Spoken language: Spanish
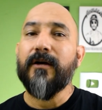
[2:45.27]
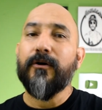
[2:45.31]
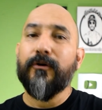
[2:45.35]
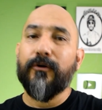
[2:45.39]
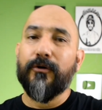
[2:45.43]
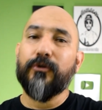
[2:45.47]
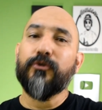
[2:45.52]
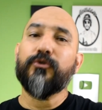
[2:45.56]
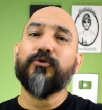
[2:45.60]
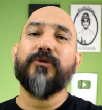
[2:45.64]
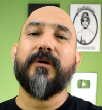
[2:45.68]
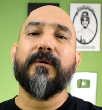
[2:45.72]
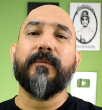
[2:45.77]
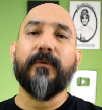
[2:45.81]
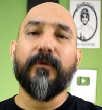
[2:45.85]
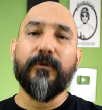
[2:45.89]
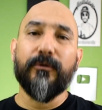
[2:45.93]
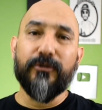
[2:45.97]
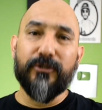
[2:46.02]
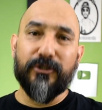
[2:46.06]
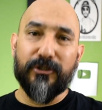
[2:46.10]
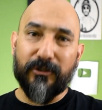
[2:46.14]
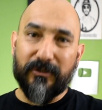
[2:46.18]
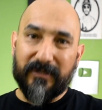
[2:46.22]
con su
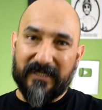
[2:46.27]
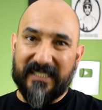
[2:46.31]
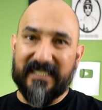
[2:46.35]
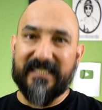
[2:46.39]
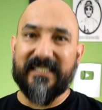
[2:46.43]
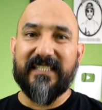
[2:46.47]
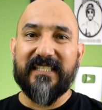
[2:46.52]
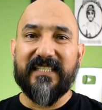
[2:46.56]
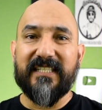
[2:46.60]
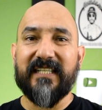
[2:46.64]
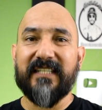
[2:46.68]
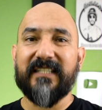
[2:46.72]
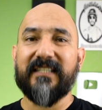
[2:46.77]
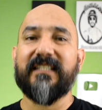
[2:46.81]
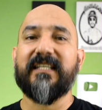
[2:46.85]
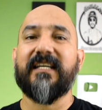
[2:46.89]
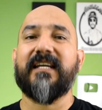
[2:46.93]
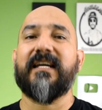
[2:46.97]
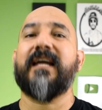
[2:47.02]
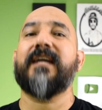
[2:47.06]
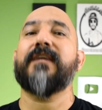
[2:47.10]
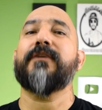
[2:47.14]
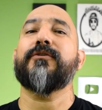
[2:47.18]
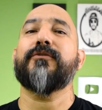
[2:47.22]
evolución del
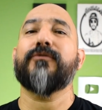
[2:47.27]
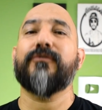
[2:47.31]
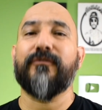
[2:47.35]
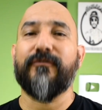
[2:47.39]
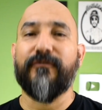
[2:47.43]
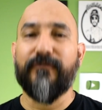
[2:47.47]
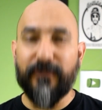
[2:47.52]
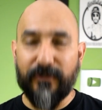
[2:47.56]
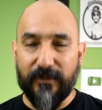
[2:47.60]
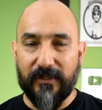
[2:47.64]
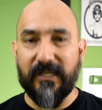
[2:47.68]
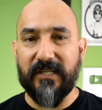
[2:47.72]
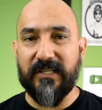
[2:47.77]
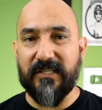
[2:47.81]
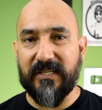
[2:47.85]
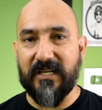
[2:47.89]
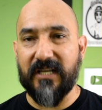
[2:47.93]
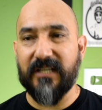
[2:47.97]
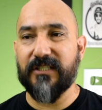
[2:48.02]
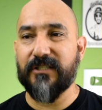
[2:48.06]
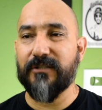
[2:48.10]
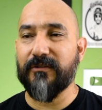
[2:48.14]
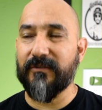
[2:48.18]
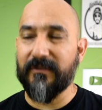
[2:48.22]
siguiente año fuel
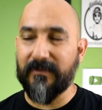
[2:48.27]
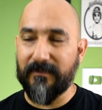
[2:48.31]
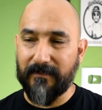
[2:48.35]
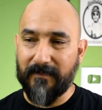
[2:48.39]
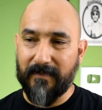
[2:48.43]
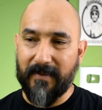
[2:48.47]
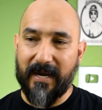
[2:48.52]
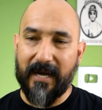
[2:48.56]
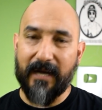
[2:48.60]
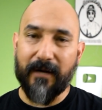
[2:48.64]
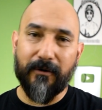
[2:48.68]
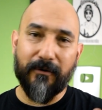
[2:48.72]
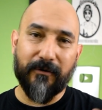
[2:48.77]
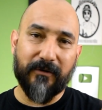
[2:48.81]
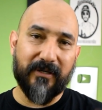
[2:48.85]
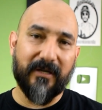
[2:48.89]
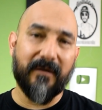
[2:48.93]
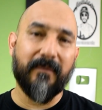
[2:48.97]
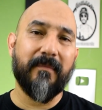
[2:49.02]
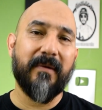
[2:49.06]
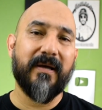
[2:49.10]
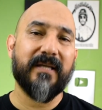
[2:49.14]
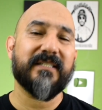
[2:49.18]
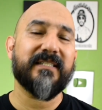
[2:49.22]
injection va a
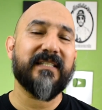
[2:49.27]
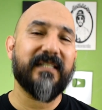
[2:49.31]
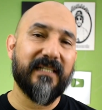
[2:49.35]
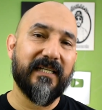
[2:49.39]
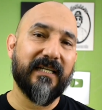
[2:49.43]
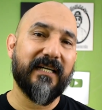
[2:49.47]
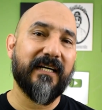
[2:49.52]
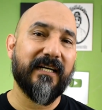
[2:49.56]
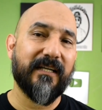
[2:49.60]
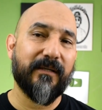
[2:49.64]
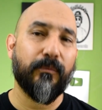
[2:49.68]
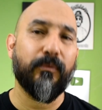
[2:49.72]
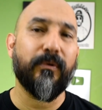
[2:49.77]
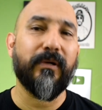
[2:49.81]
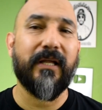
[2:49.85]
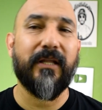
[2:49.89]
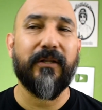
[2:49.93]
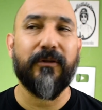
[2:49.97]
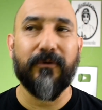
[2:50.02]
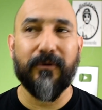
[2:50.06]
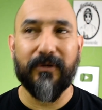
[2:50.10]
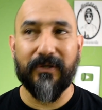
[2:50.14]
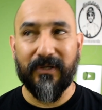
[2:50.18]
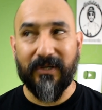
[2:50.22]
correr más el de
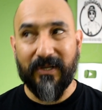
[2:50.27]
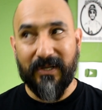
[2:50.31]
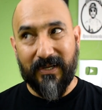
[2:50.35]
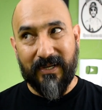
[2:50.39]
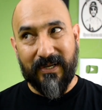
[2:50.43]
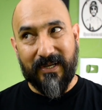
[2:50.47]
carburador.